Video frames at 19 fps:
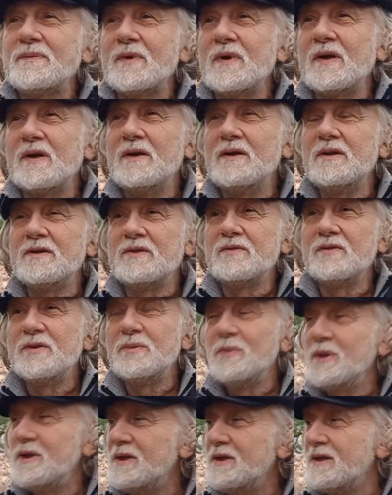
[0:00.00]
конец
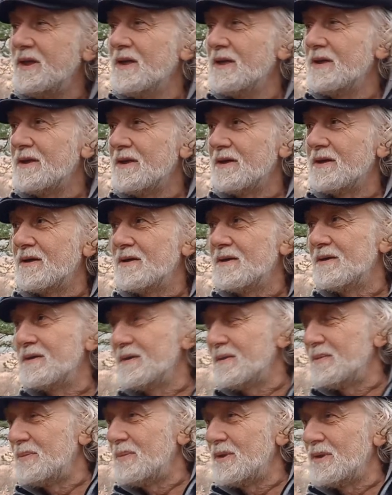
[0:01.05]
80-х, а,
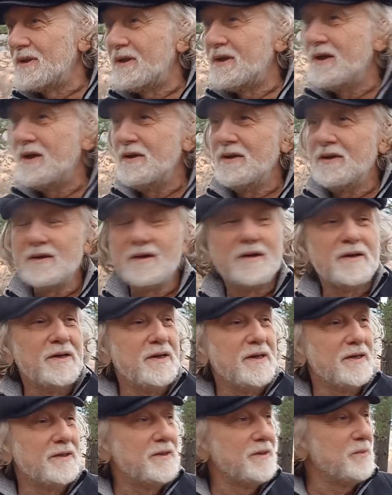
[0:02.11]
был тренинг, и
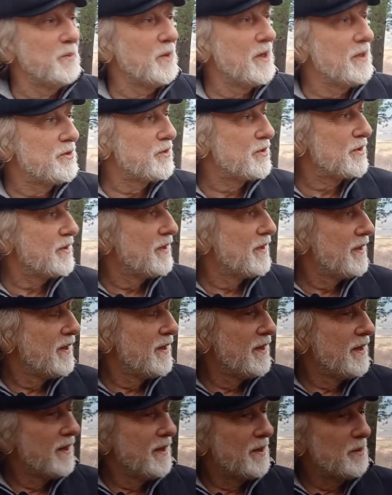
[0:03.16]
один мальчик
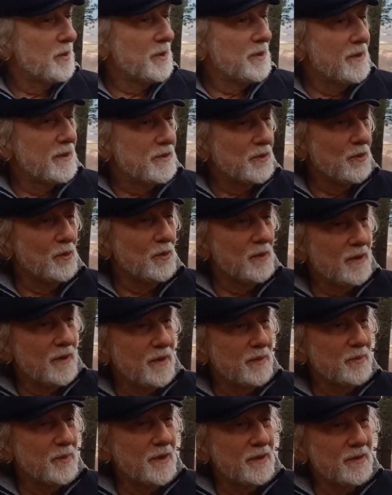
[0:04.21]
подошел
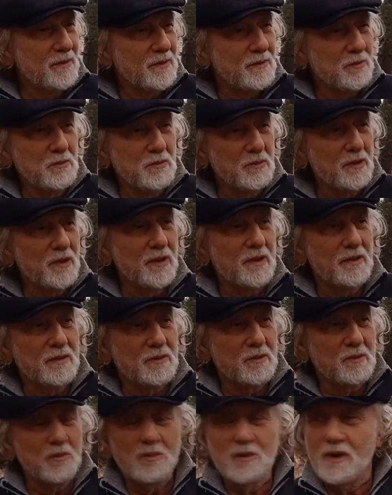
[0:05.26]
ко мне, говорит, у, я, говорит,
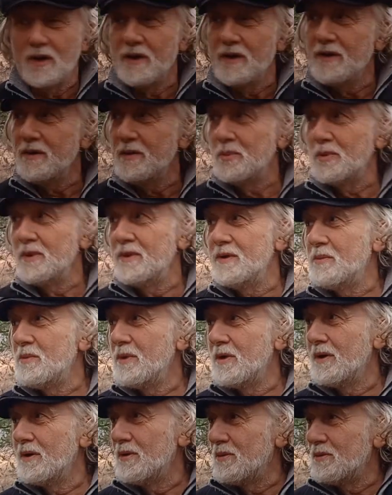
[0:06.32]
кундалини
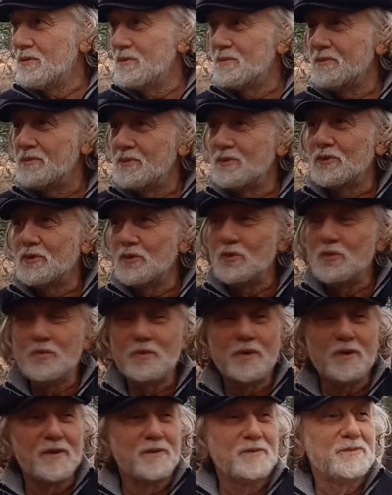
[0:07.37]
поднимаю,
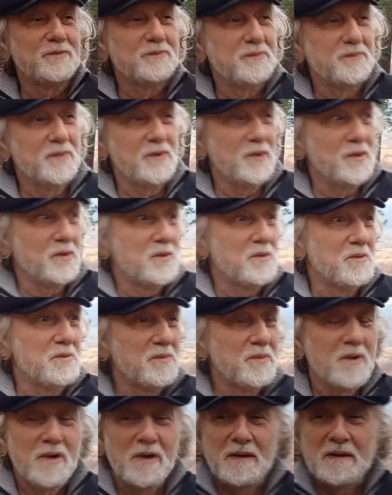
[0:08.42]
супер. Я говорю,
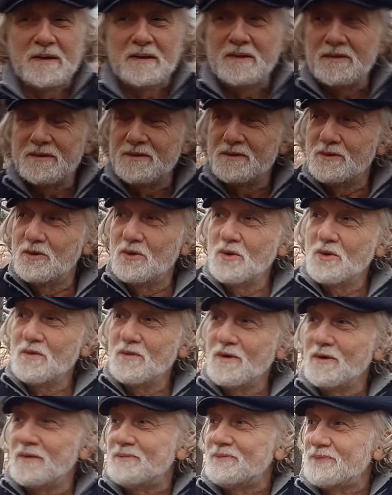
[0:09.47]

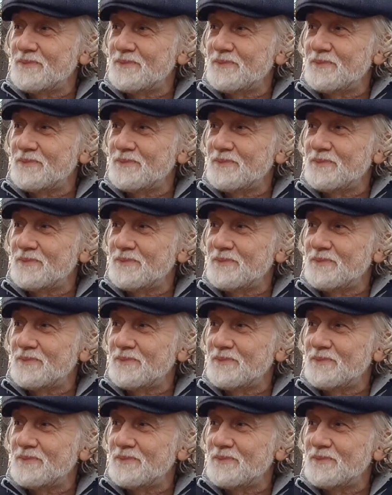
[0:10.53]
здорово,